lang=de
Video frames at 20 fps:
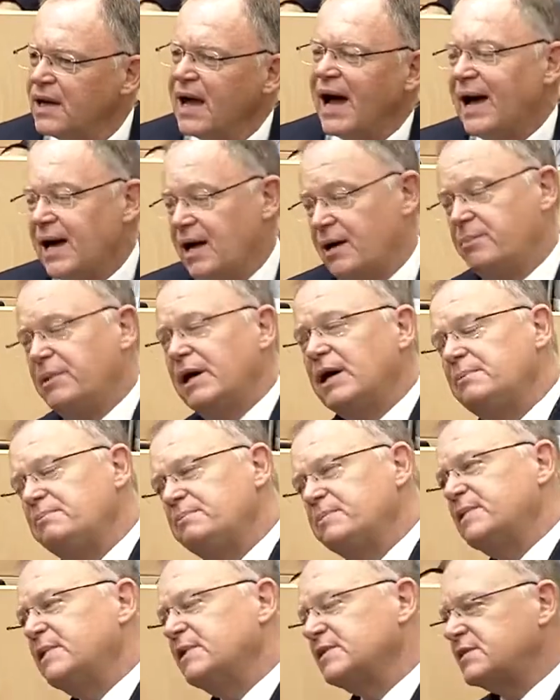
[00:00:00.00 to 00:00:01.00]
Aber,
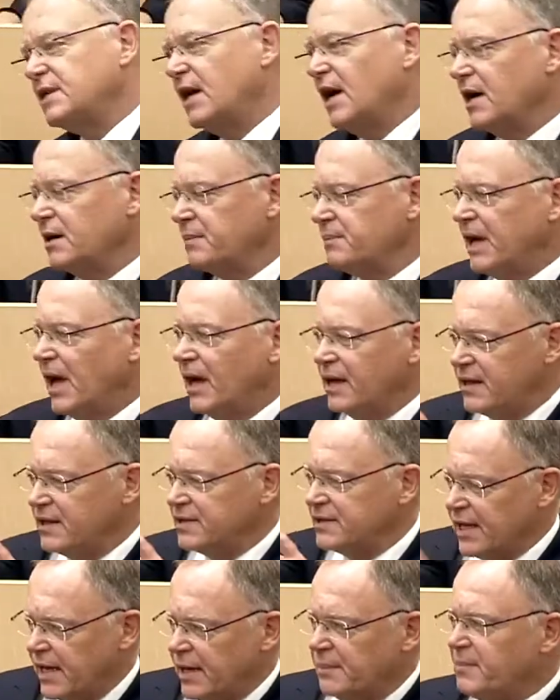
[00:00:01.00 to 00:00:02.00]
das sagen mir
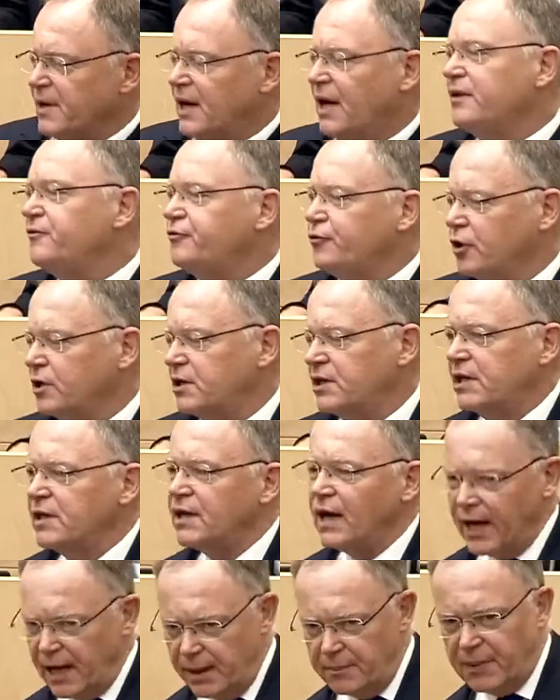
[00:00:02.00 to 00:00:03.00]
dieselben Landwirte in
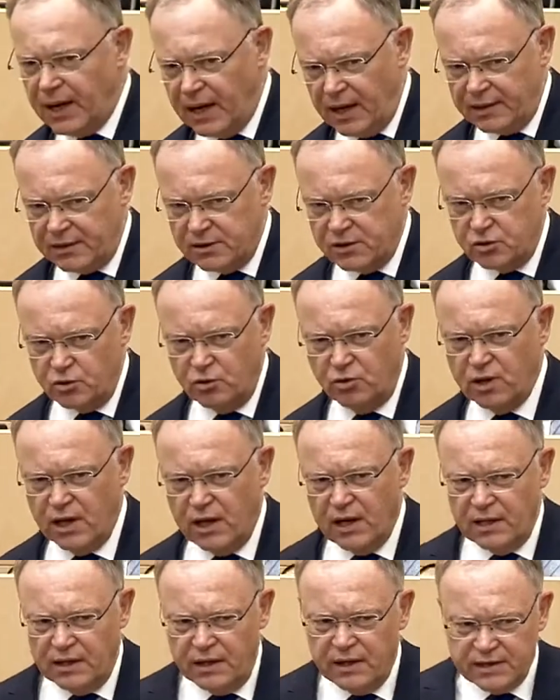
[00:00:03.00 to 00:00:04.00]
einem Atemzug,
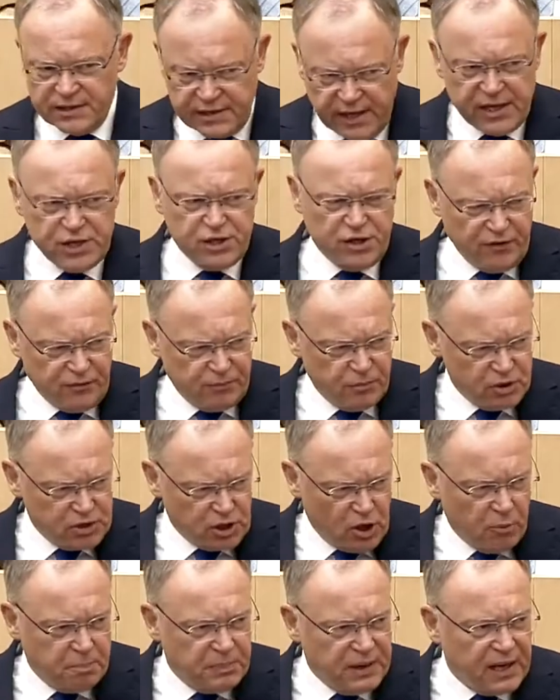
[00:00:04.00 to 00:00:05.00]
die Gesellschaft muss
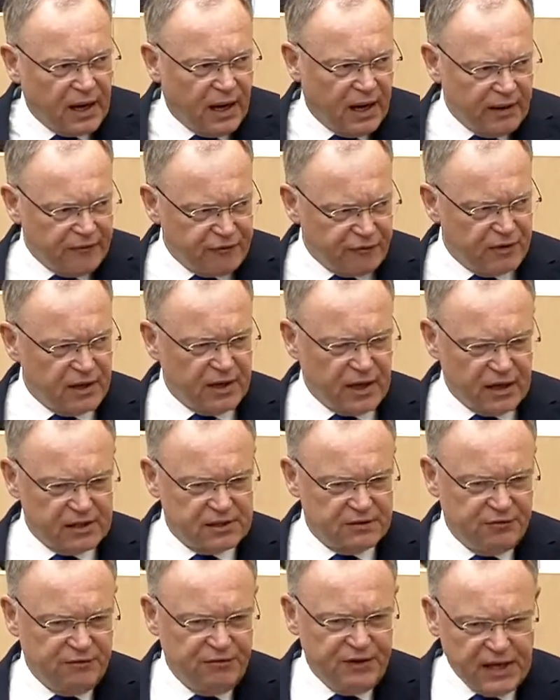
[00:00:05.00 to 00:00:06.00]
auch begreifen,
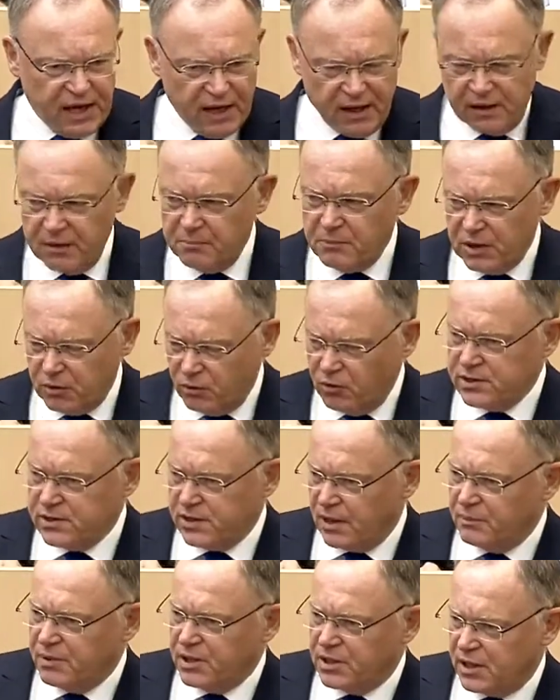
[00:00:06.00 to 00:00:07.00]
dass wir mit
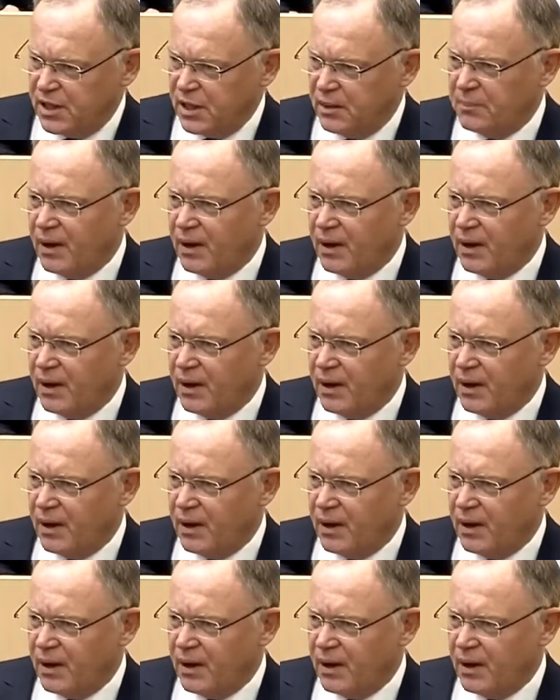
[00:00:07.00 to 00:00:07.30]
unseren Betrieben